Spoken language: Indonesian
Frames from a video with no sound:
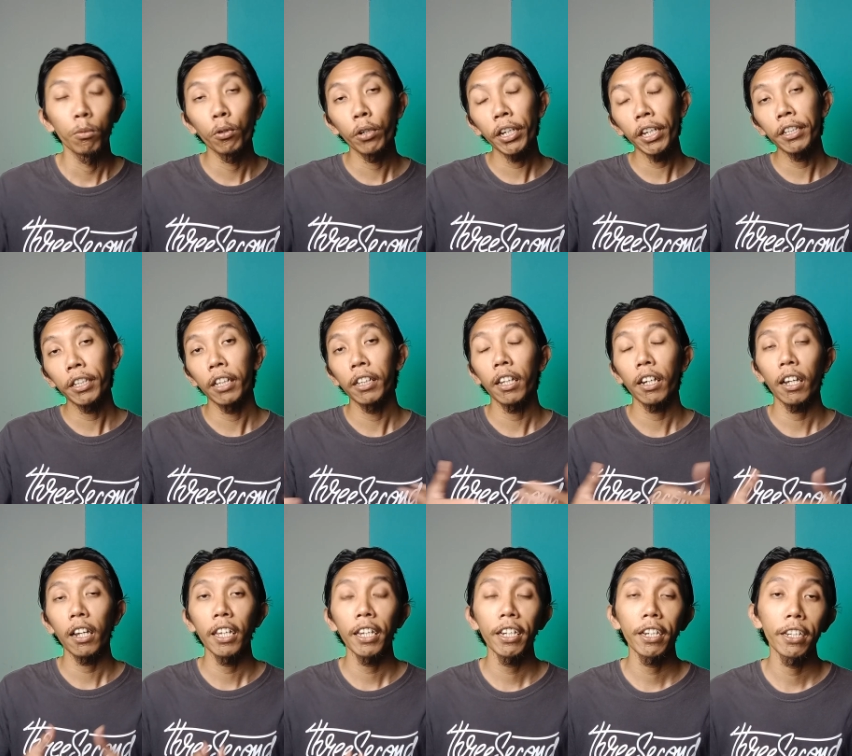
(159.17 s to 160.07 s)
mungkin di antara
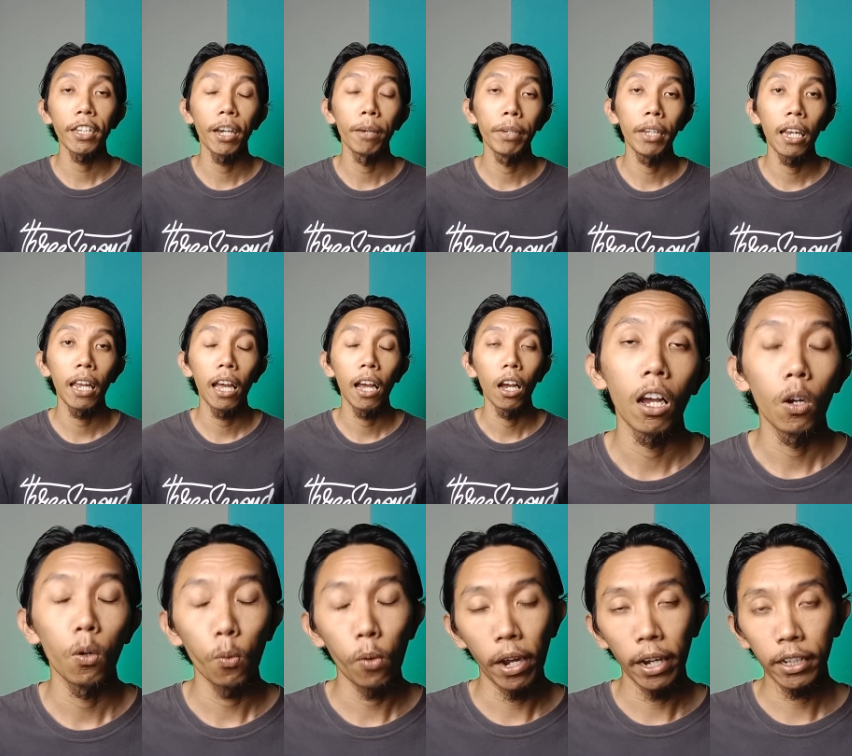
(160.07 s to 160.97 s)
kalian ada yang bilang
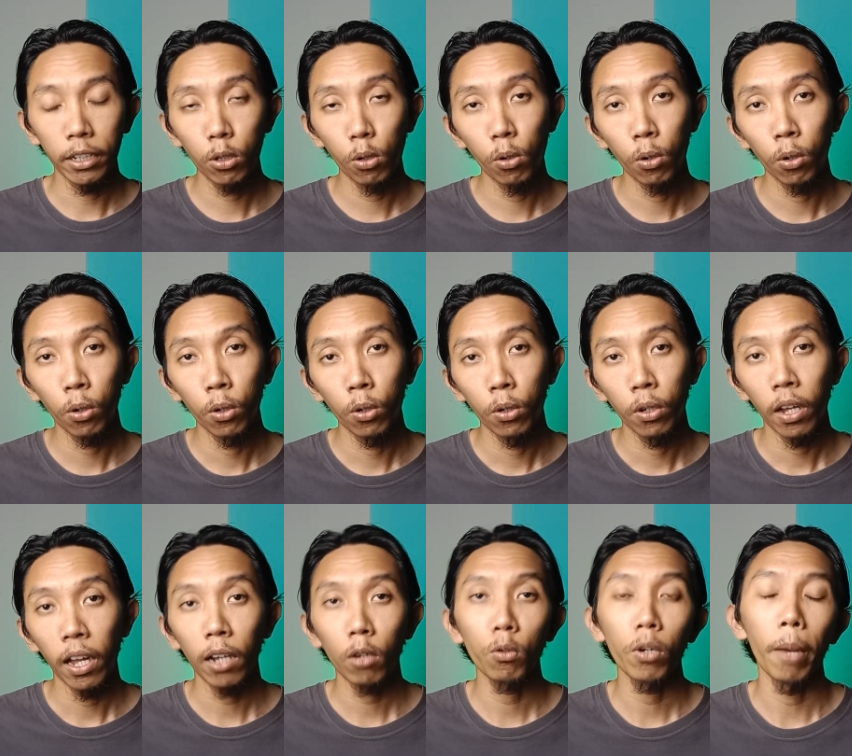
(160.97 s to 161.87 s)
waduh
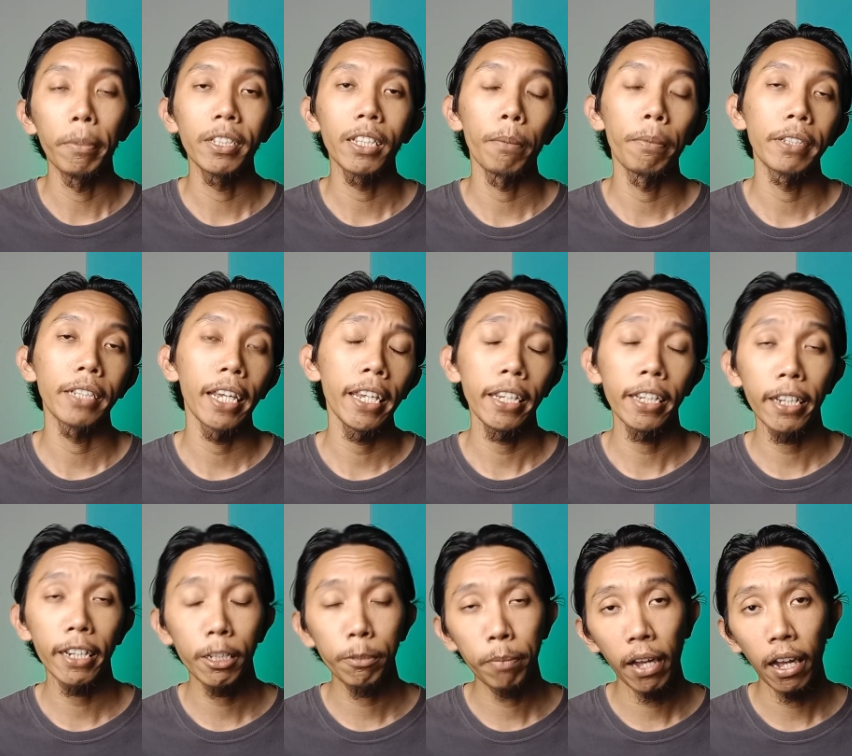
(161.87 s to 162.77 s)
aku nggak bisa bahasa
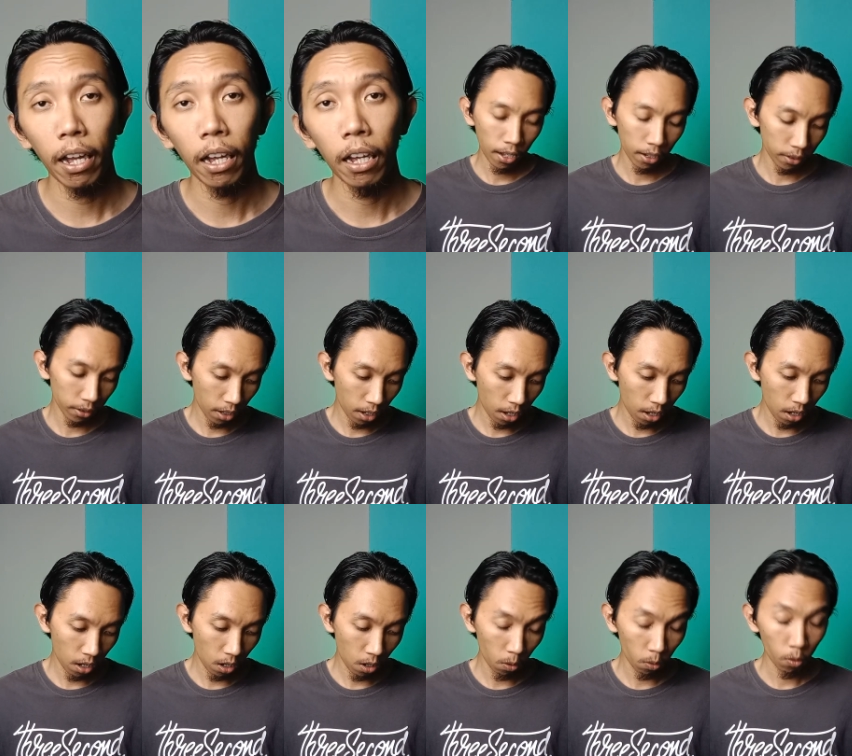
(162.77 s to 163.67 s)
Inggris bang
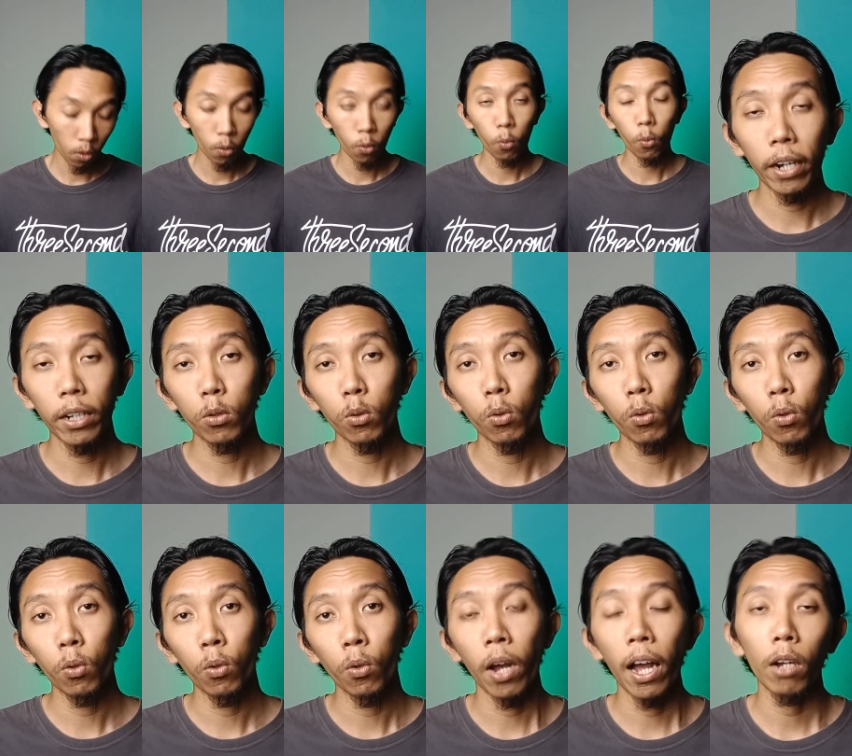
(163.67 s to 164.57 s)
atau
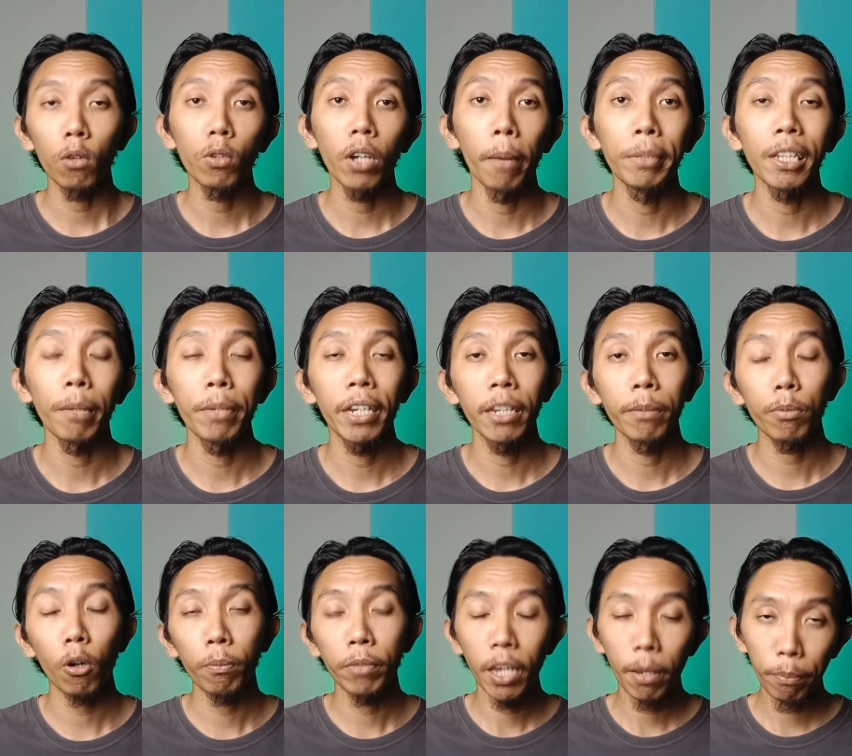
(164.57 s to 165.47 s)
Waduh, aku nggak bisa bikin
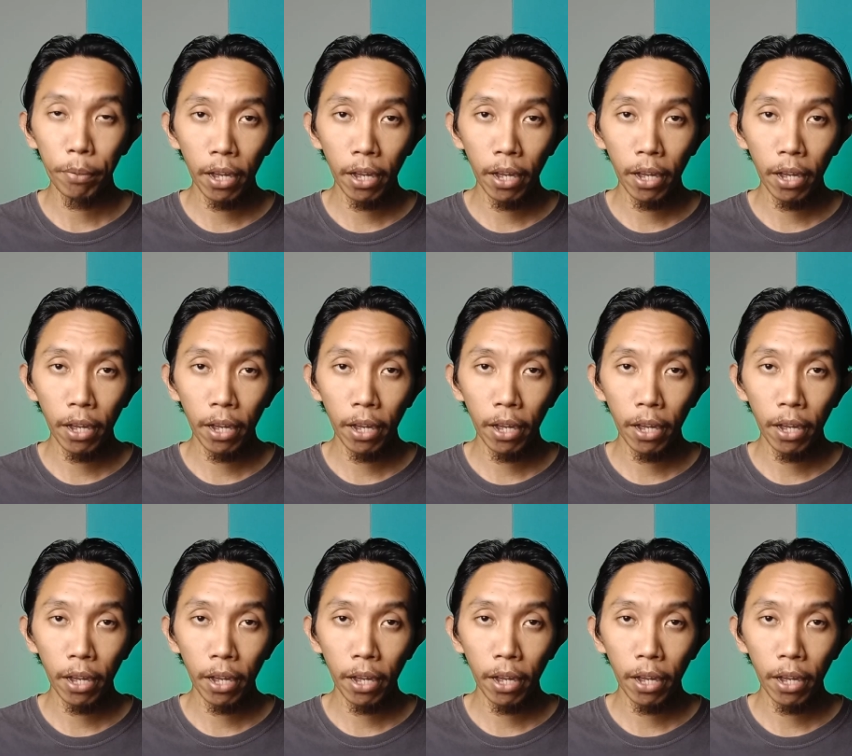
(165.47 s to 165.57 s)
promnya